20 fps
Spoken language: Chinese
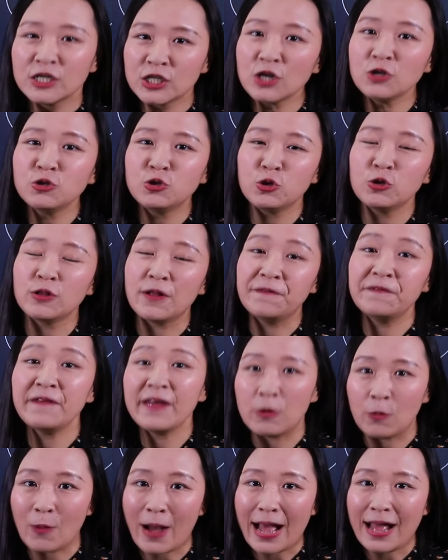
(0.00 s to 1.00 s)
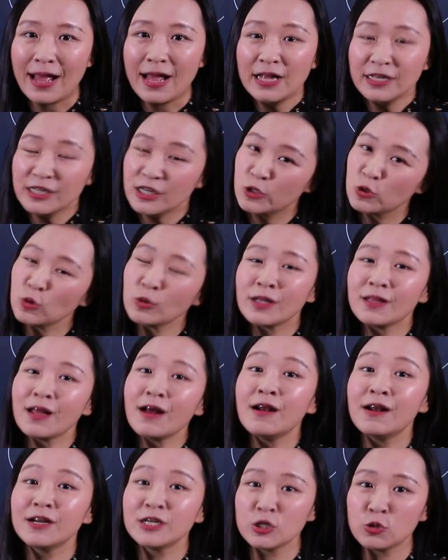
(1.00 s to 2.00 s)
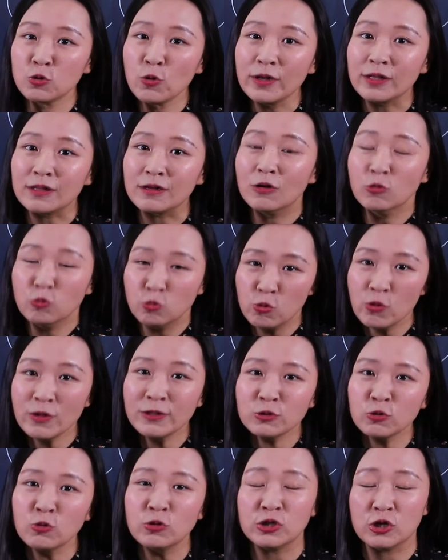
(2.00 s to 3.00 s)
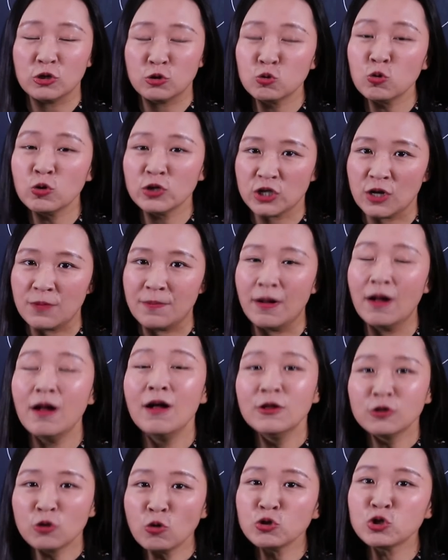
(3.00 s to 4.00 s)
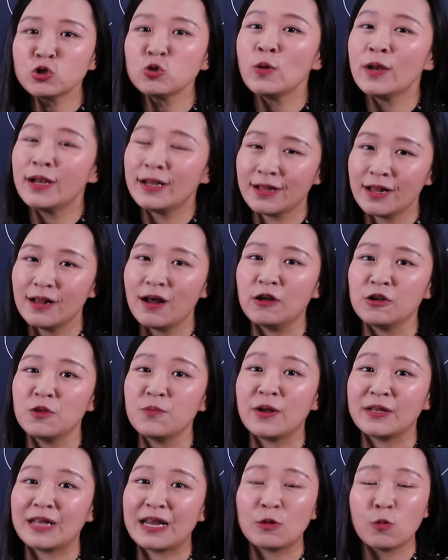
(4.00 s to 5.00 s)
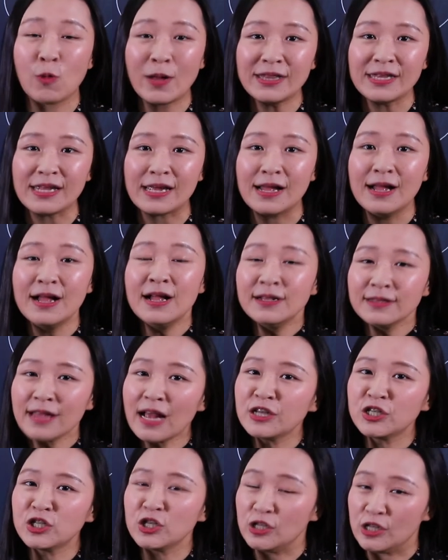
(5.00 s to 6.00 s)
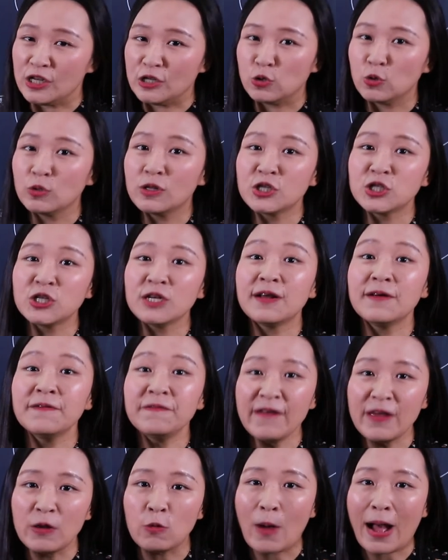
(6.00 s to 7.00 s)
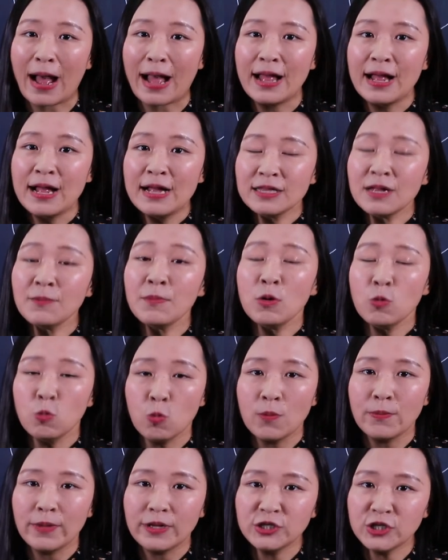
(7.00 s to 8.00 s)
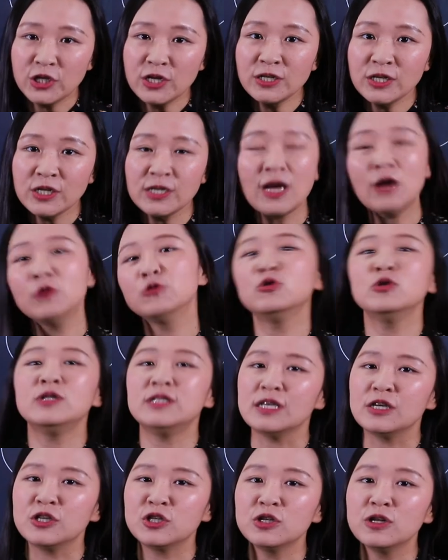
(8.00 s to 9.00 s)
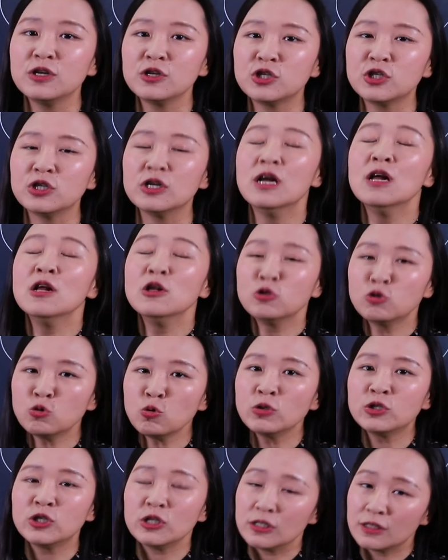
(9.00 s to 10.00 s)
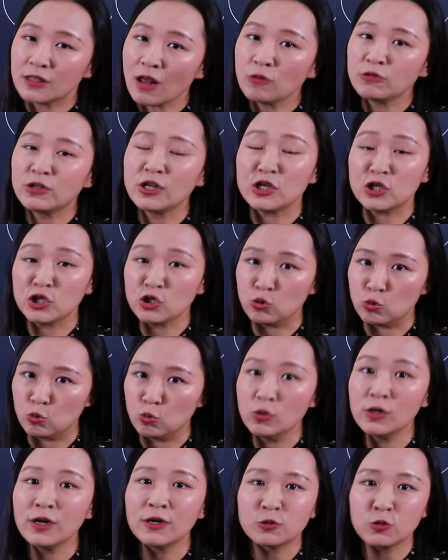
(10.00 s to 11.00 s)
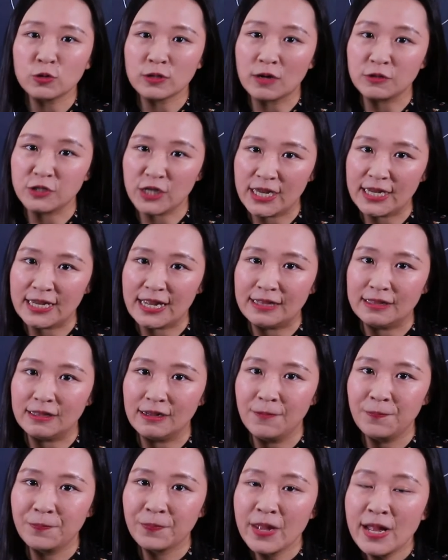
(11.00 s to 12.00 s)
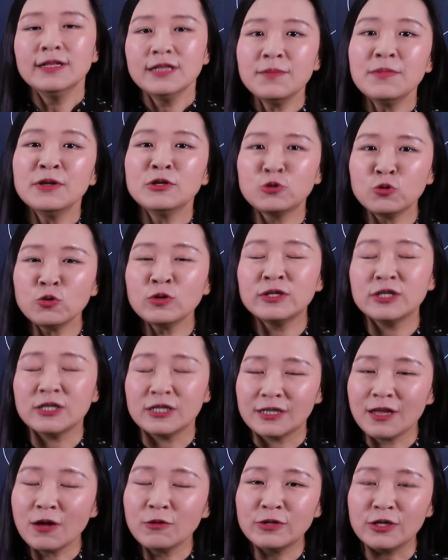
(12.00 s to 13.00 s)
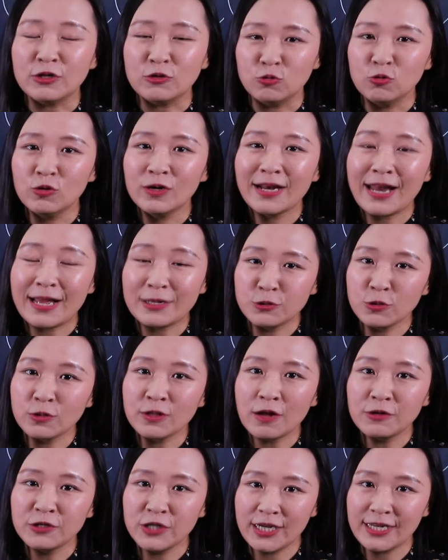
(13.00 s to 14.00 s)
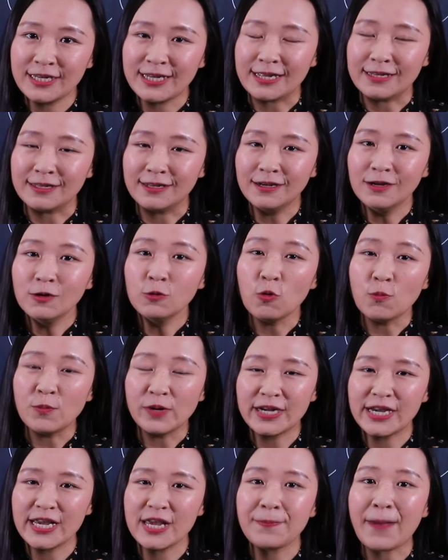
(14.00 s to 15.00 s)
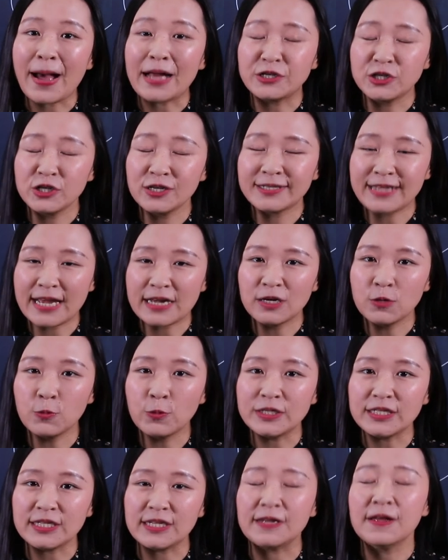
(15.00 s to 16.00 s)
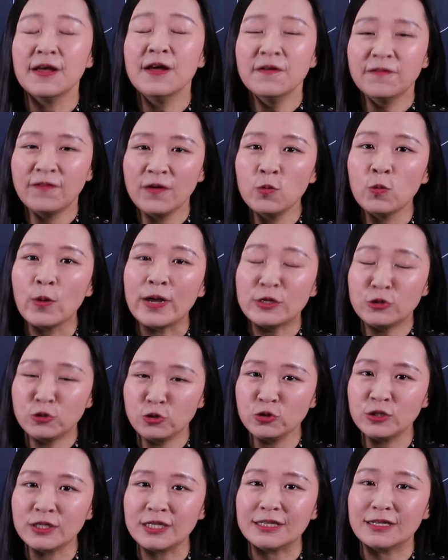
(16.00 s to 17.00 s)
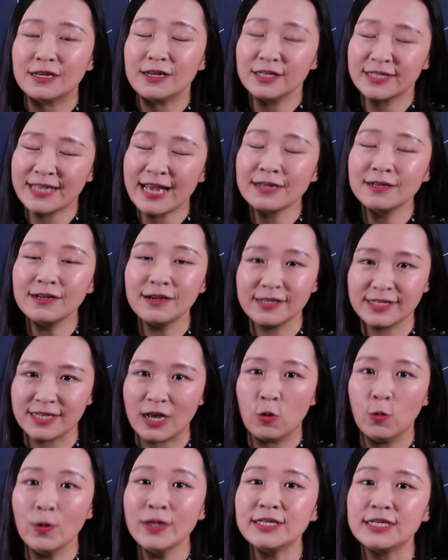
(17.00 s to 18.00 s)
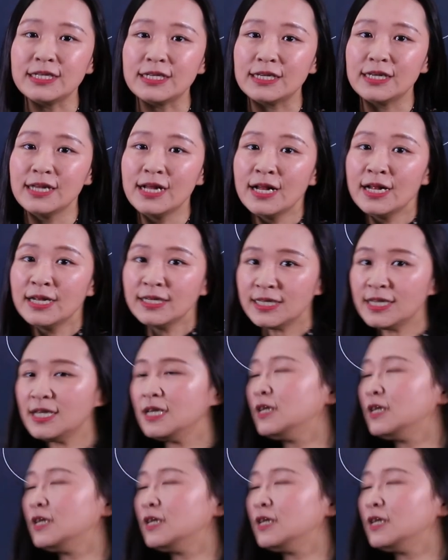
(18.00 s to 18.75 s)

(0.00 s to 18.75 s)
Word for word: 正确的废话。你说的。当然是对的，无论作者做什么，都是为了更好的表达的观点。但是你说的是一个废话。那么我们真正要去解释的是作者到底是如何做到这一点的。那么作者到底如何来做到这一点呢？我们可以把这三个问题分为具体的三个小问题。第